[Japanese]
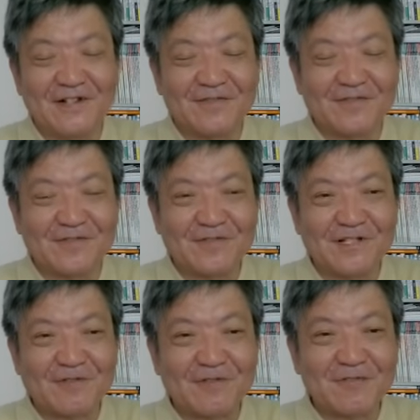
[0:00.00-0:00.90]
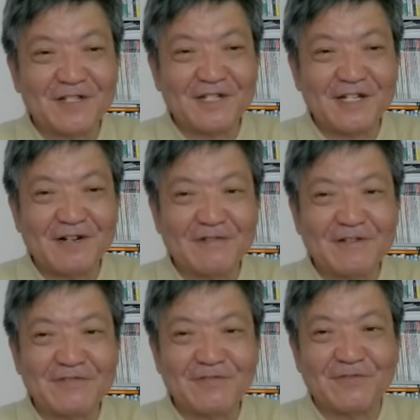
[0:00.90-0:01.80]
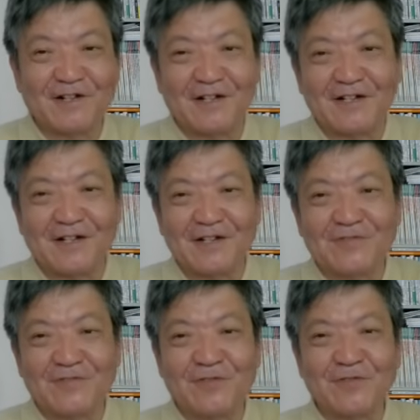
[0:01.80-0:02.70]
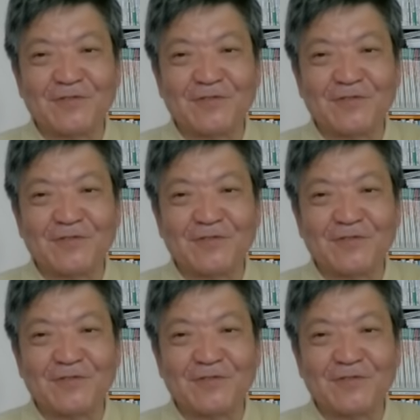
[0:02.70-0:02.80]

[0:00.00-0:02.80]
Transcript: あの他国に嫌われることが外交の仕